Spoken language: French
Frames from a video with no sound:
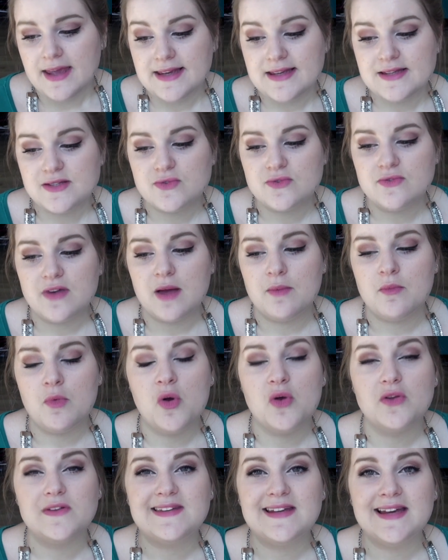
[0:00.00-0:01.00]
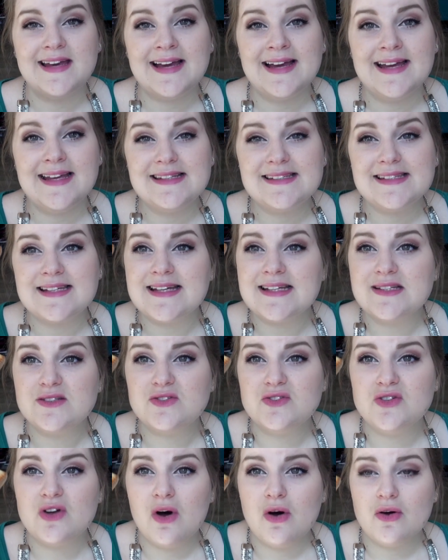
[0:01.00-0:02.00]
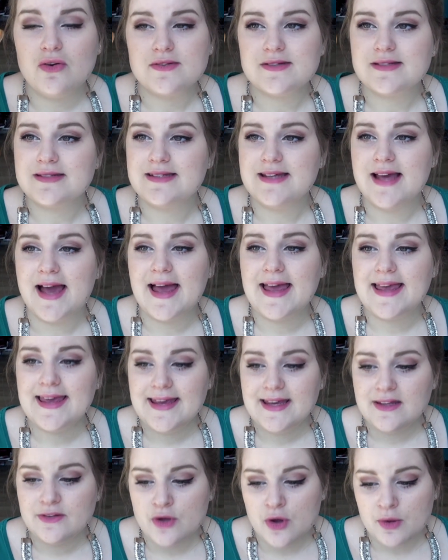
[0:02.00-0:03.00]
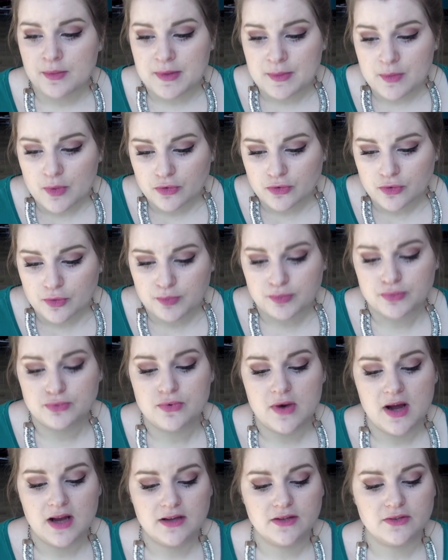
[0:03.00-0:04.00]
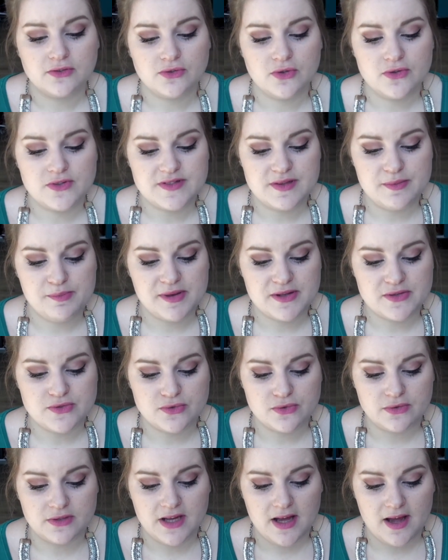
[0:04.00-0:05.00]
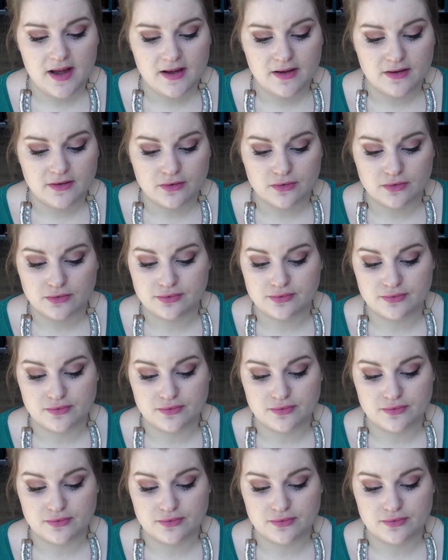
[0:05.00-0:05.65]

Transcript: Ils sont vraiment très très denses, il y a énormément de poils dans ces pinceaux-là, euh,